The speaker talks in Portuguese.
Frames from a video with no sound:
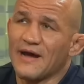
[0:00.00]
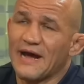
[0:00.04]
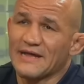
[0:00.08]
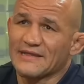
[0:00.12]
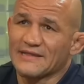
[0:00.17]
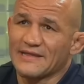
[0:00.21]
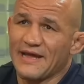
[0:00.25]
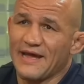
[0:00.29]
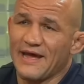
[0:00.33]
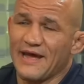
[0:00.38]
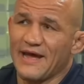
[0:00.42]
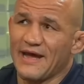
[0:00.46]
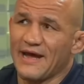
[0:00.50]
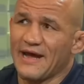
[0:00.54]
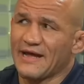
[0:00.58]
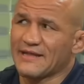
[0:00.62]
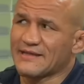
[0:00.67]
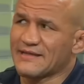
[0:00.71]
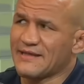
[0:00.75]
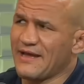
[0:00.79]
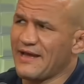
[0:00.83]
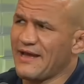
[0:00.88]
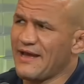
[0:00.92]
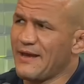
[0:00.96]
até,
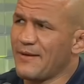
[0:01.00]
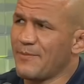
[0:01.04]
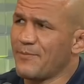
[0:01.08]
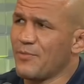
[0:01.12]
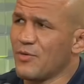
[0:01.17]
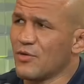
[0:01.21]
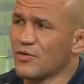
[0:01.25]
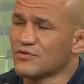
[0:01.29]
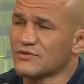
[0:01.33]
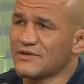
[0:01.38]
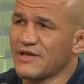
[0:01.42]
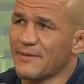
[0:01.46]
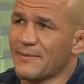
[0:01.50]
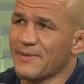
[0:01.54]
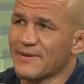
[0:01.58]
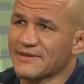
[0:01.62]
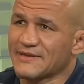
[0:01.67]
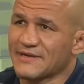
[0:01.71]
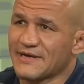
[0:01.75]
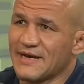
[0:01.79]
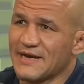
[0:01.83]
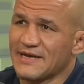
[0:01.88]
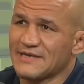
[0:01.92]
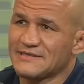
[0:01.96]
até pouco tempo
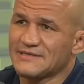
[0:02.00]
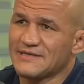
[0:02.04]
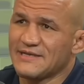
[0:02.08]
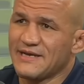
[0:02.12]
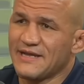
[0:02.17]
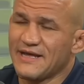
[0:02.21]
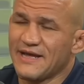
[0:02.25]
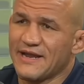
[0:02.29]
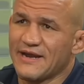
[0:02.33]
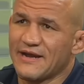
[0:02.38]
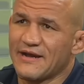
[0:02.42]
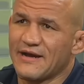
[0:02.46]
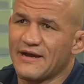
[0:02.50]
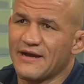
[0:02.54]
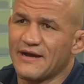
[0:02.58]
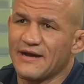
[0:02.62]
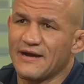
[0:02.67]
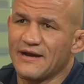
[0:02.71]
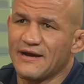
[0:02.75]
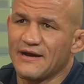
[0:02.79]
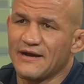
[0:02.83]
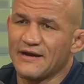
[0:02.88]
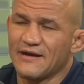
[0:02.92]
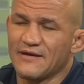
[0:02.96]
atrás ele
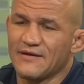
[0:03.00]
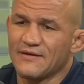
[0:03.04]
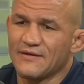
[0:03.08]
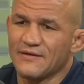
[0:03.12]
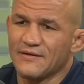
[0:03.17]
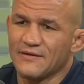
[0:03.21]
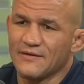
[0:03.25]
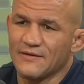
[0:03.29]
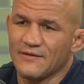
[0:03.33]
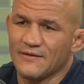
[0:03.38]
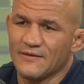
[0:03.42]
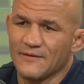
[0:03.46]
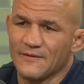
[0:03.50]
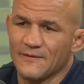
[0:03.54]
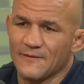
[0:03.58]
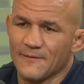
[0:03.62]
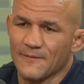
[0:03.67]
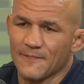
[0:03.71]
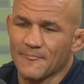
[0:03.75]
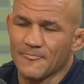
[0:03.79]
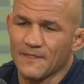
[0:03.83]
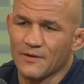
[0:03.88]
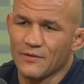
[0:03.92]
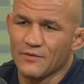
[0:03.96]
era
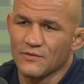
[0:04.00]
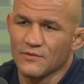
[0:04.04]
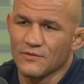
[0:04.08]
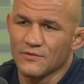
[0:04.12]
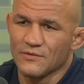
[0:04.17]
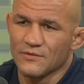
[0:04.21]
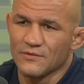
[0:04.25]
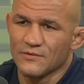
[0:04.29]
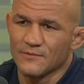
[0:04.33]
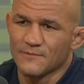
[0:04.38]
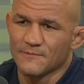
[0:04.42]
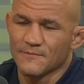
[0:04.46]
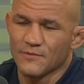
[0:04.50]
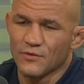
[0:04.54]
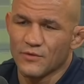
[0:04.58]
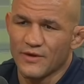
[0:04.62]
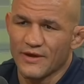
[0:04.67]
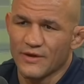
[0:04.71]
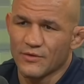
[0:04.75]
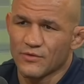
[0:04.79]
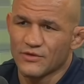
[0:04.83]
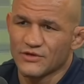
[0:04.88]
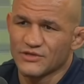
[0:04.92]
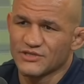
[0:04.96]
uh, o, o,
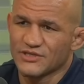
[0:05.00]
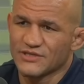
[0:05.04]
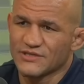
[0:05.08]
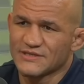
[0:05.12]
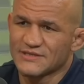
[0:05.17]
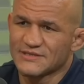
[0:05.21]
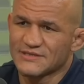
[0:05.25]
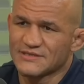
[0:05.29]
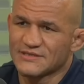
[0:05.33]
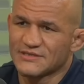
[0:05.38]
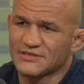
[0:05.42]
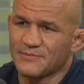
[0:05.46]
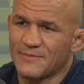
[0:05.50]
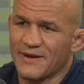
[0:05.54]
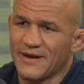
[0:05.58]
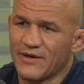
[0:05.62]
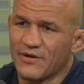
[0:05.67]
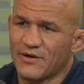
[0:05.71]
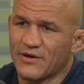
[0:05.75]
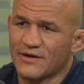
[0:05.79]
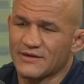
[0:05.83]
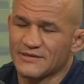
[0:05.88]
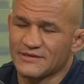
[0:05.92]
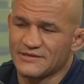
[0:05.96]
recordista de
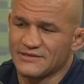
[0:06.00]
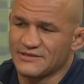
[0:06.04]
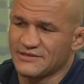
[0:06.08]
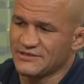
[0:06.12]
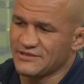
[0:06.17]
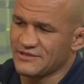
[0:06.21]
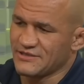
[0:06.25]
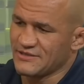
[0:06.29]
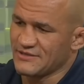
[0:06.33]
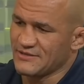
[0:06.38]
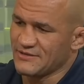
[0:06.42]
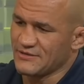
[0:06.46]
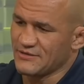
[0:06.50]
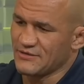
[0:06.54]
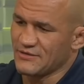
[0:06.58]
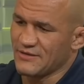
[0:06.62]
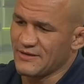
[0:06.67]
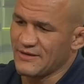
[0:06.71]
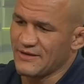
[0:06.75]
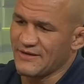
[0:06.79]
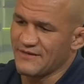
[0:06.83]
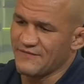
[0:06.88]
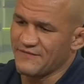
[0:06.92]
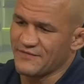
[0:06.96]
maior de, de
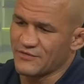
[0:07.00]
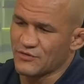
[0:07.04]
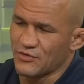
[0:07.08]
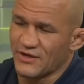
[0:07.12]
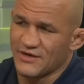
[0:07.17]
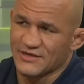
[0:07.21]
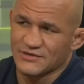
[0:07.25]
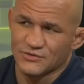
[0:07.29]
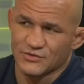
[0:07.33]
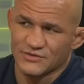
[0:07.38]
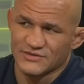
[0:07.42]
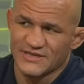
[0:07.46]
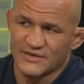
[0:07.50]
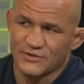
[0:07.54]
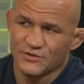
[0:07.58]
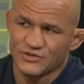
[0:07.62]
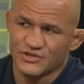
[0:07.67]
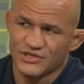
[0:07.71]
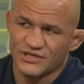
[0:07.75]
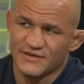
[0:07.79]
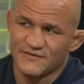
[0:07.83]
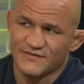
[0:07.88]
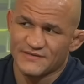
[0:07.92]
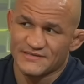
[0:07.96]
uh, vitórias
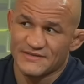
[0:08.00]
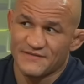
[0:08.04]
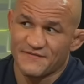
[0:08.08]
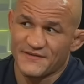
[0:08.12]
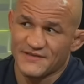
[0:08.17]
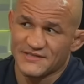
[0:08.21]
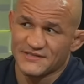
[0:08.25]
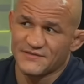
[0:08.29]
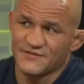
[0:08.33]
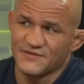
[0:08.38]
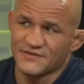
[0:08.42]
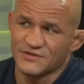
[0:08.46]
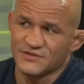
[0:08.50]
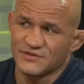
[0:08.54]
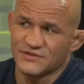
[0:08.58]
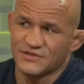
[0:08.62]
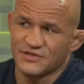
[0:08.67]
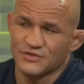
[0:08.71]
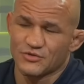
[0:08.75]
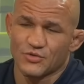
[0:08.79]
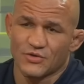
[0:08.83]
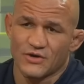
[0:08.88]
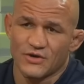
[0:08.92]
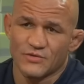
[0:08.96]
consecutivas, é. defesa de
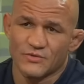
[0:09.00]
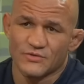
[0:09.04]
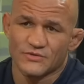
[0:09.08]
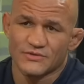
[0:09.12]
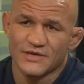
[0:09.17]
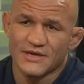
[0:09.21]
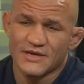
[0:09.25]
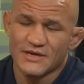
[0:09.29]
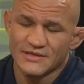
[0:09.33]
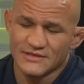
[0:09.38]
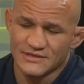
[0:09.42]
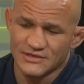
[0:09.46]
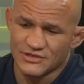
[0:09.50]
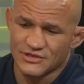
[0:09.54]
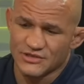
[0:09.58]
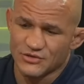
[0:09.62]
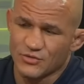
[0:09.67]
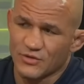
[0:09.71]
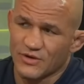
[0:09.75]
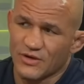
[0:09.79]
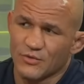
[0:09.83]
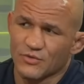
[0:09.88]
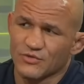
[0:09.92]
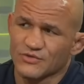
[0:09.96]
cinturão, de
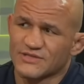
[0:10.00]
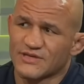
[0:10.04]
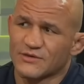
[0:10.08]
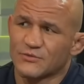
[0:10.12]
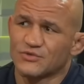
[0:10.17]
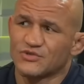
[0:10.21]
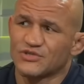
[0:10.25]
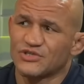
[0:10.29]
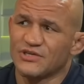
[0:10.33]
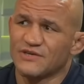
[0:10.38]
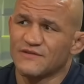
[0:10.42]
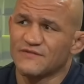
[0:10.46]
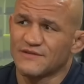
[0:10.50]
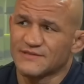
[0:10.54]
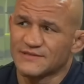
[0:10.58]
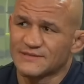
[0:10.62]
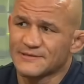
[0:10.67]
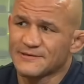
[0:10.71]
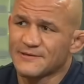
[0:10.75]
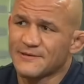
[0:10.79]
cinturão consecutivas. Foi 10 ou